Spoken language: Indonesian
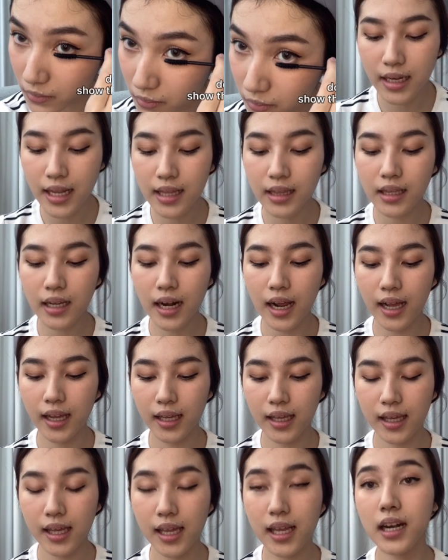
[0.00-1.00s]
Dan
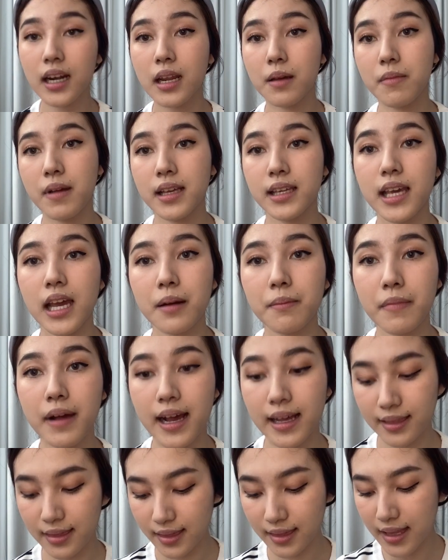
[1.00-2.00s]
terakhir di bagian
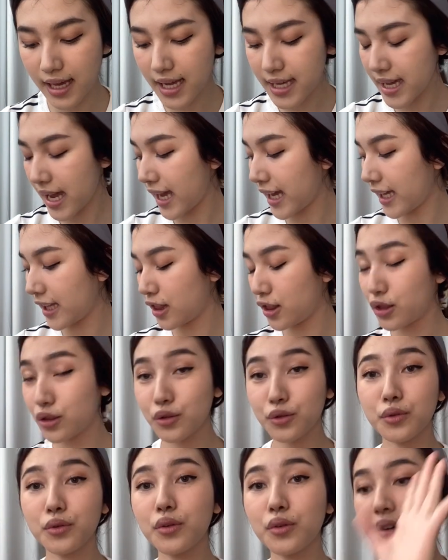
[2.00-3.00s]
mata
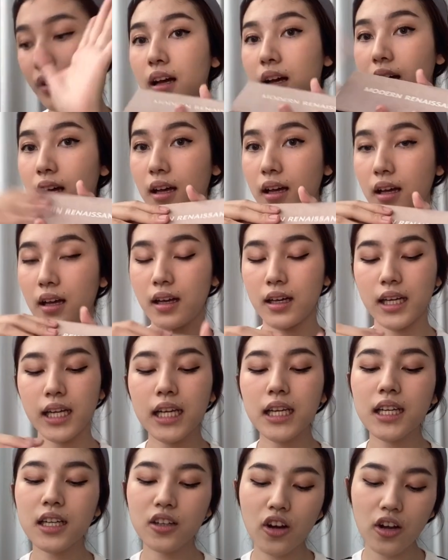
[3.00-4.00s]
yaitu
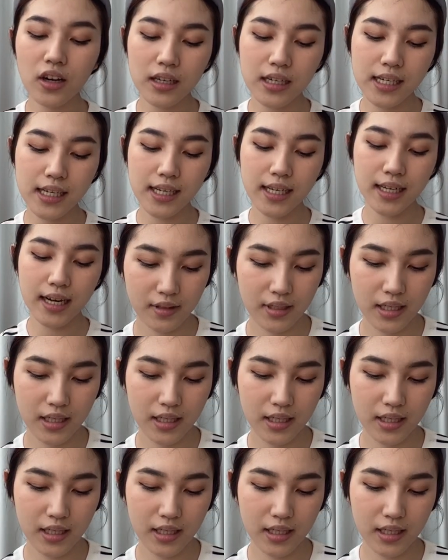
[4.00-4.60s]
inner corner.